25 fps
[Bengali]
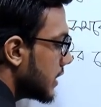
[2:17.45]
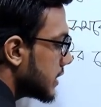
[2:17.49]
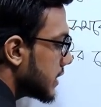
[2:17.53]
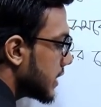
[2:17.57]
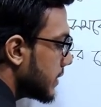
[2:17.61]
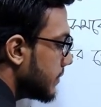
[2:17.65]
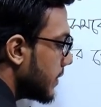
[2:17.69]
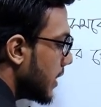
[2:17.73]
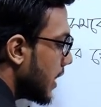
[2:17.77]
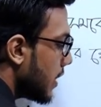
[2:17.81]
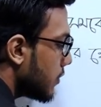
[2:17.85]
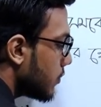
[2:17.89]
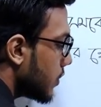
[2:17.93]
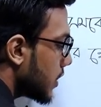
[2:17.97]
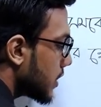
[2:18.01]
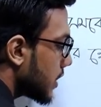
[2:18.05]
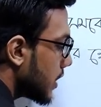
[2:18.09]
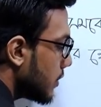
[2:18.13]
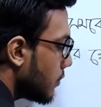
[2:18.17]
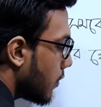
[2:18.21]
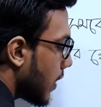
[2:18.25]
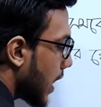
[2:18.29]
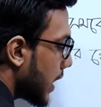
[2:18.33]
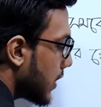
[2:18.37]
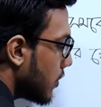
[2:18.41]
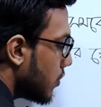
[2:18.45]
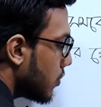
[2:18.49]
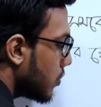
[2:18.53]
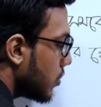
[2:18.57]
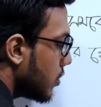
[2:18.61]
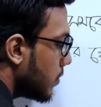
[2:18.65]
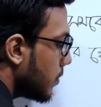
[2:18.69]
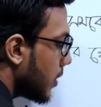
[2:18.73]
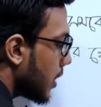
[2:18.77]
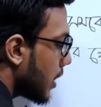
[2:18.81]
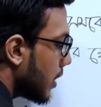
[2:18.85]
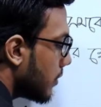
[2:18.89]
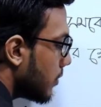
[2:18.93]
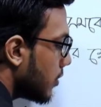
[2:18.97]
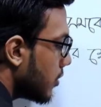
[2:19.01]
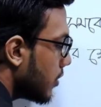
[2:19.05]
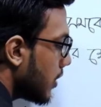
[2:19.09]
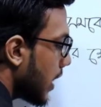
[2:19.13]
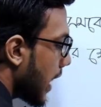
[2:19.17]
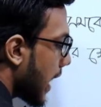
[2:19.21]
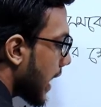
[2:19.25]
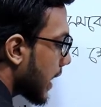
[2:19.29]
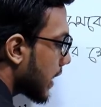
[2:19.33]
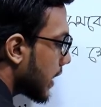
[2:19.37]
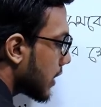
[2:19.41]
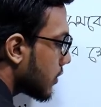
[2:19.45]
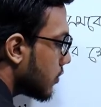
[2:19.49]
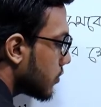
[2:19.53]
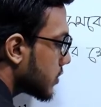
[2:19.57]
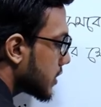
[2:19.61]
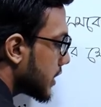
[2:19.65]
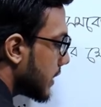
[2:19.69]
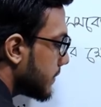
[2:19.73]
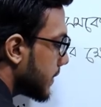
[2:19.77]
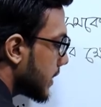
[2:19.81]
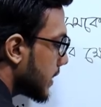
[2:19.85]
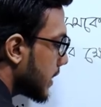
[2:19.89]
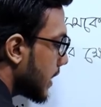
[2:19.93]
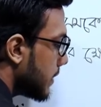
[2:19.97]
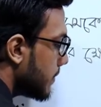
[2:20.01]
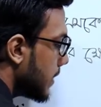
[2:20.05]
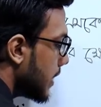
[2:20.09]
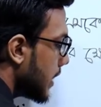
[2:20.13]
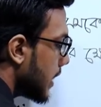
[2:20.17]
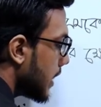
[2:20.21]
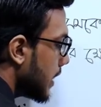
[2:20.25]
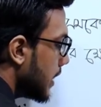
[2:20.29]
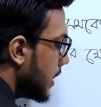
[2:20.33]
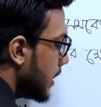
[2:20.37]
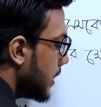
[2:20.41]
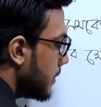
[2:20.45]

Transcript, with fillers: সিমিলার ওয়েতে ওয়াই অক্ষ বরাবরও এক একক যাবেন তার মানে